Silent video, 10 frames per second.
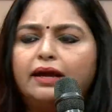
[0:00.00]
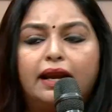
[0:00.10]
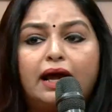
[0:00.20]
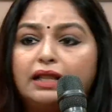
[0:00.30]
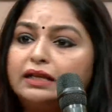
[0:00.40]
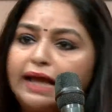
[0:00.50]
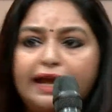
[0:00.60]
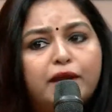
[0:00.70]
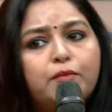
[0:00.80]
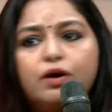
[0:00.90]
எனக்கு அந்த
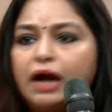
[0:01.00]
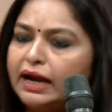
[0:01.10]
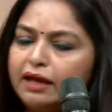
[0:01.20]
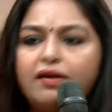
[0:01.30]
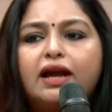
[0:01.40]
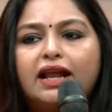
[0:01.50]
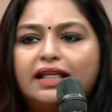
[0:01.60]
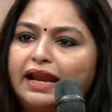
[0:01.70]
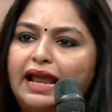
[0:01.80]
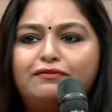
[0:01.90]
தைரியமும் கிடையவே
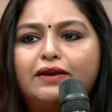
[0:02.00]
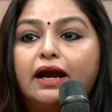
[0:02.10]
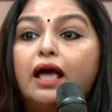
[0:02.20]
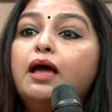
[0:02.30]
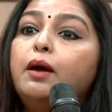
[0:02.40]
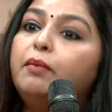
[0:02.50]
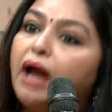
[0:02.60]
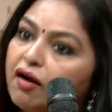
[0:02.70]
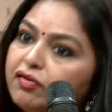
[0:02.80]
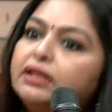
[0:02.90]
கிடையாது என் லைஃப்பில் கிடையாது
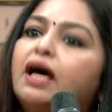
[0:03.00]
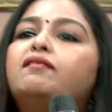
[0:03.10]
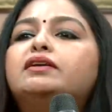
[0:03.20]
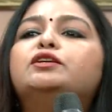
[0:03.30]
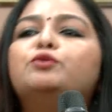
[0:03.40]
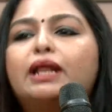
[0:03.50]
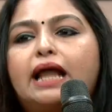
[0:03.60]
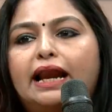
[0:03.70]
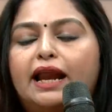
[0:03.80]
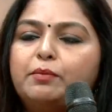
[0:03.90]
பட் அவர் தான் வந்து உங்களை
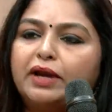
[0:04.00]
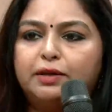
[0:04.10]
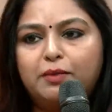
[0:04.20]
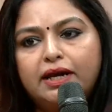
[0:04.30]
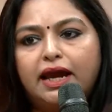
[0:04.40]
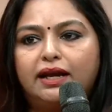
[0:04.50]
நான் கல்யாணம் பண்ணிக்கிட்டுமான்னு